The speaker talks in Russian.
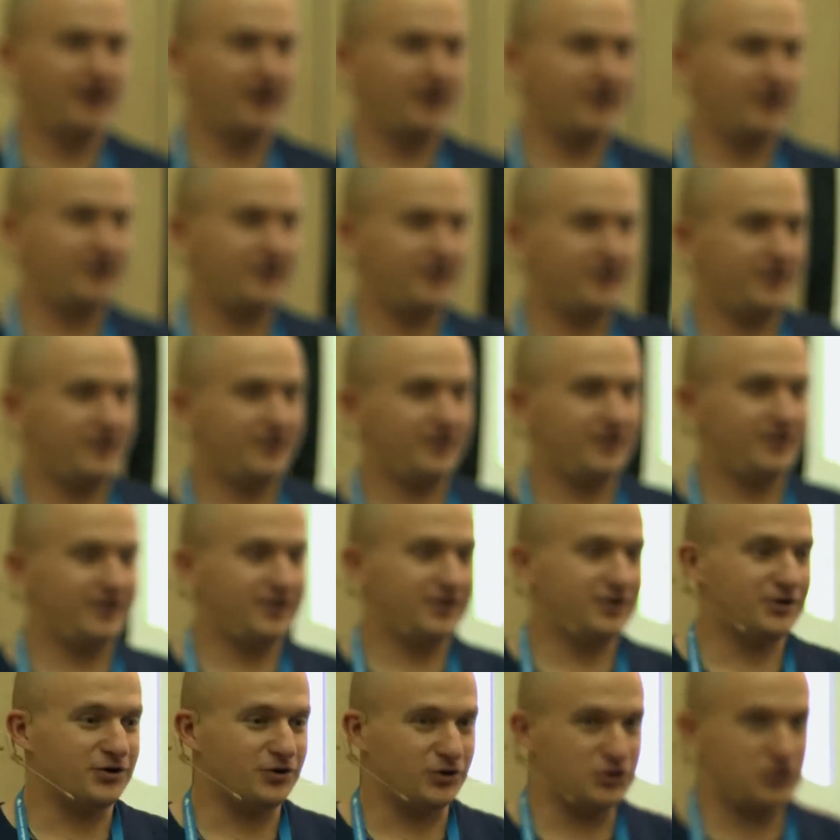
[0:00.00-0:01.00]

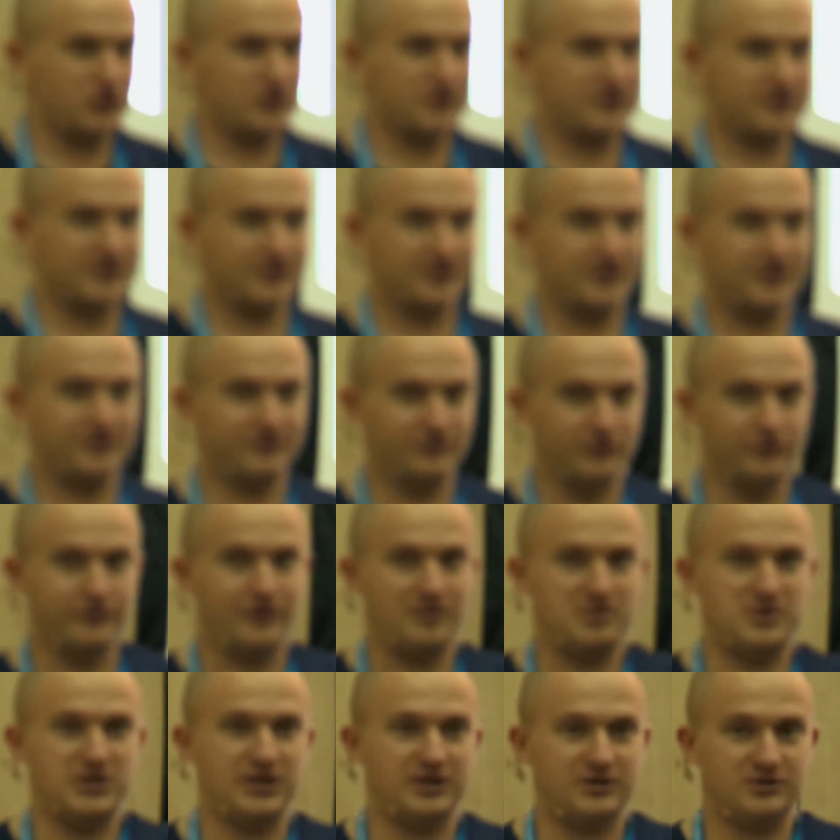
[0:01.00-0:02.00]
И хочется, ну
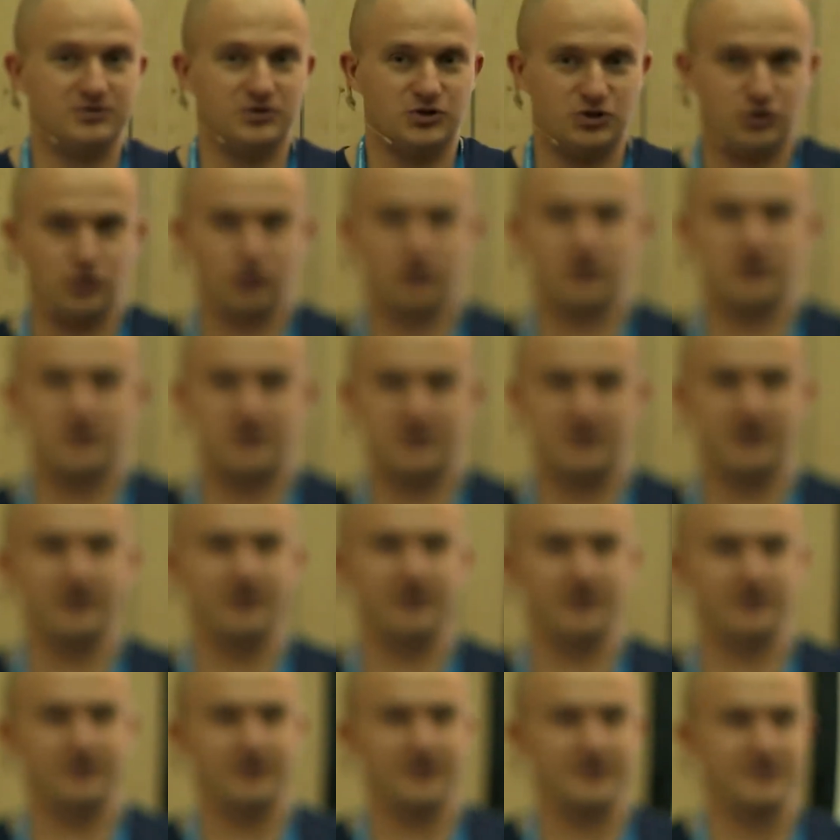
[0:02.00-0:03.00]
вообще что-то
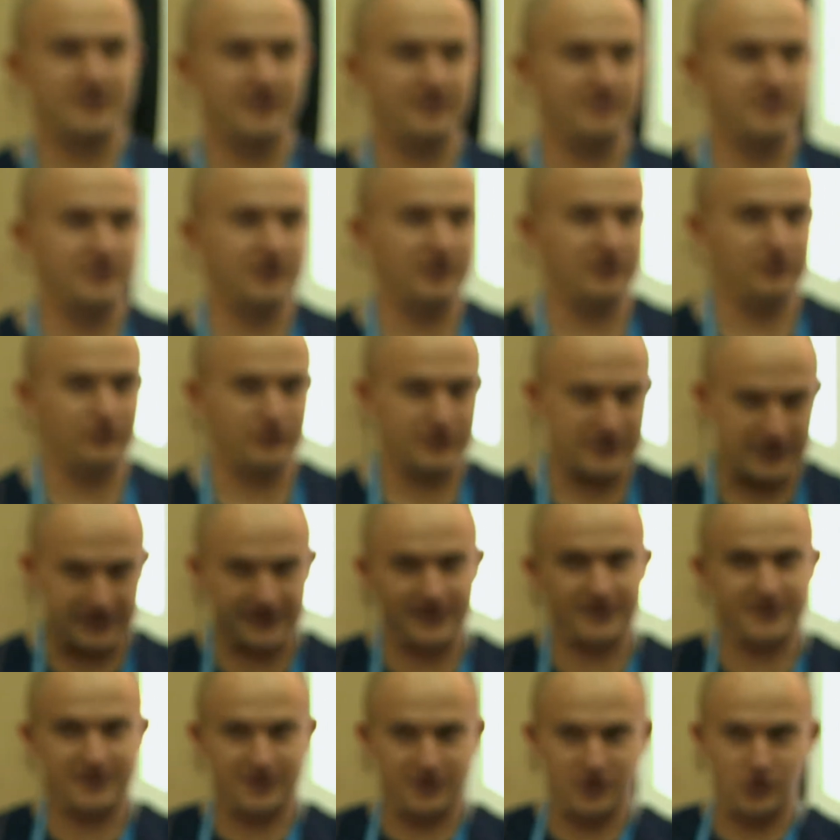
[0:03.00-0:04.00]
сделать на самом деле. То есть
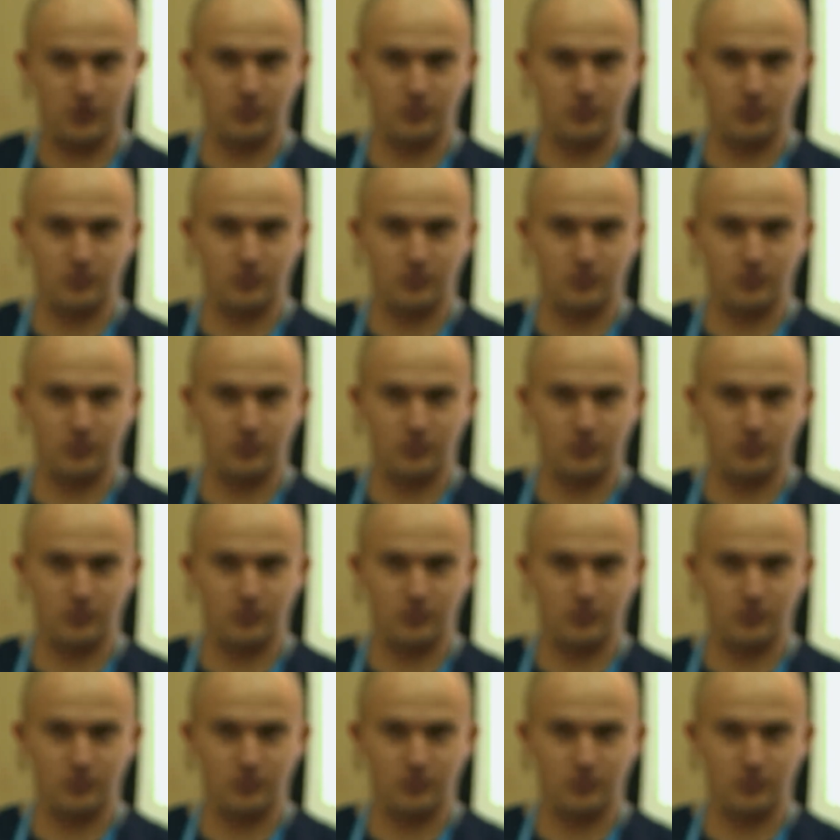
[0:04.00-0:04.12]
когда-то я